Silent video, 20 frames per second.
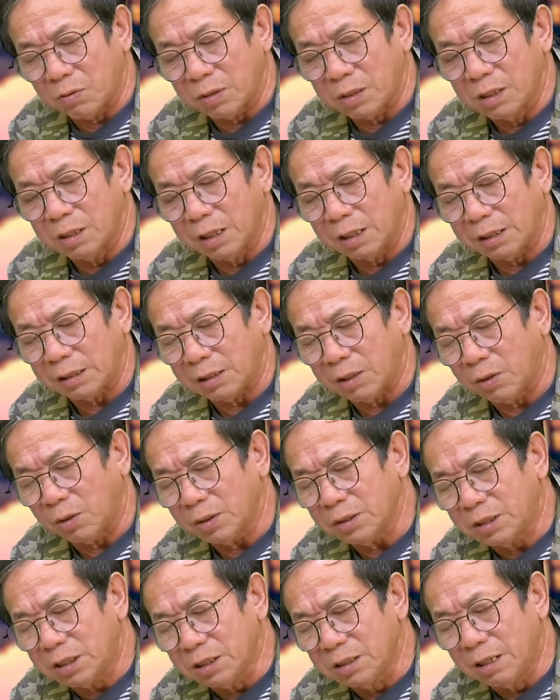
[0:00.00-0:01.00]
người
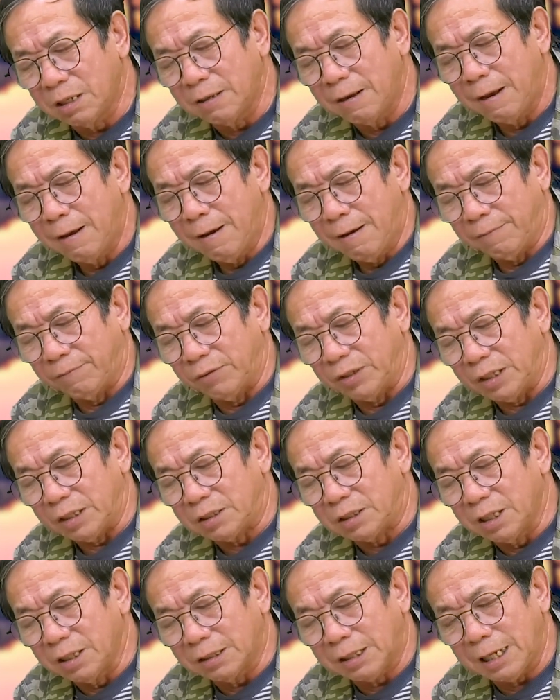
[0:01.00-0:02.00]
nói chưa
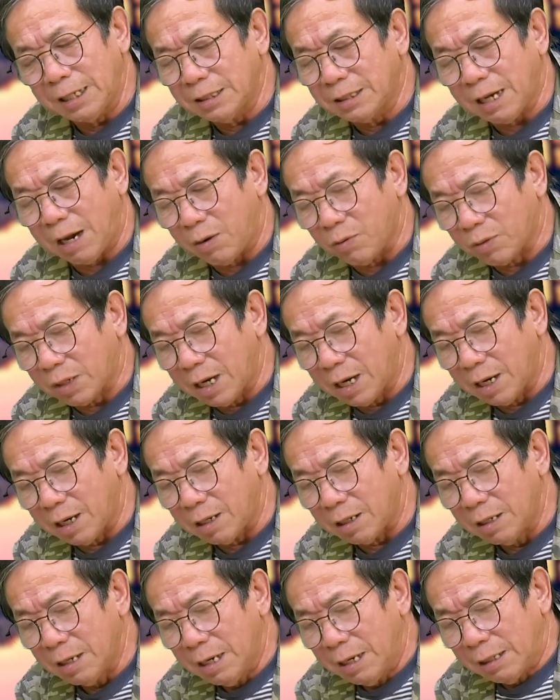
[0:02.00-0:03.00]
vì chưa thấy chào
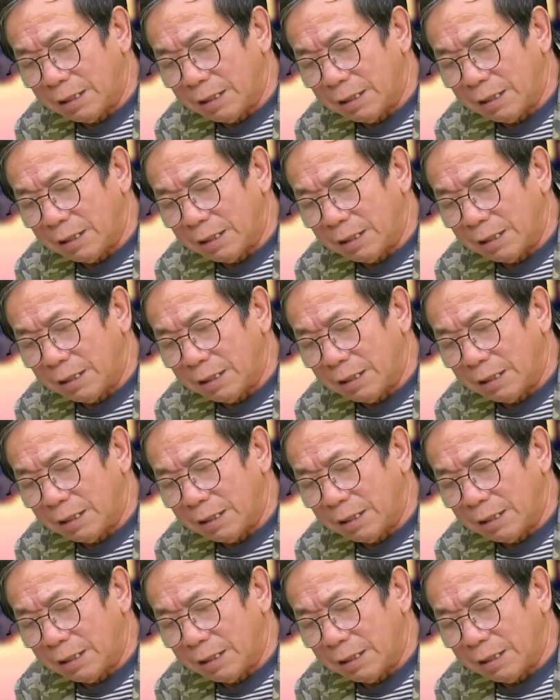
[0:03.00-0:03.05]
cờ.